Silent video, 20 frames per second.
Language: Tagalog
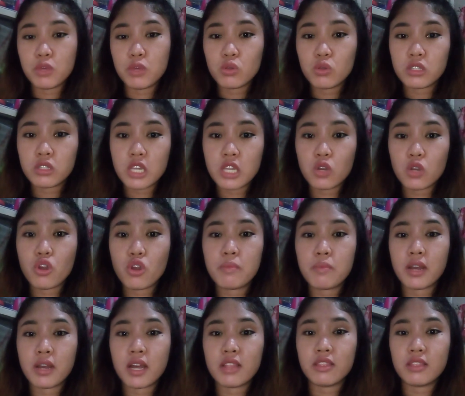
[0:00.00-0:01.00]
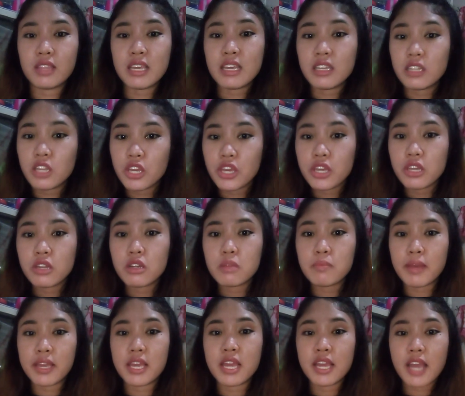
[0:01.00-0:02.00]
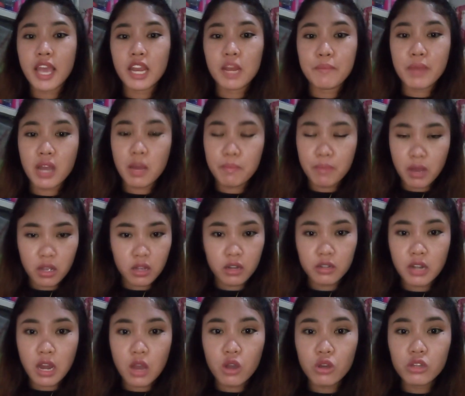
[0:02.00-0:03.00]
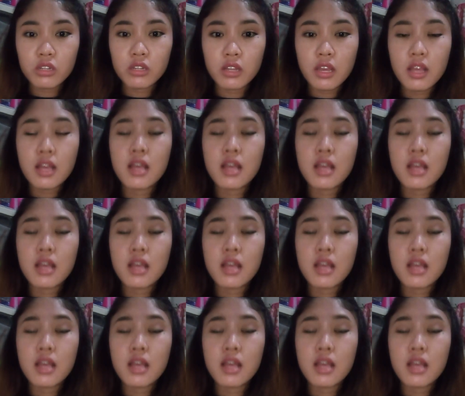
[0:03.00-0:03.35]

music or mga dead ear maingay na mga background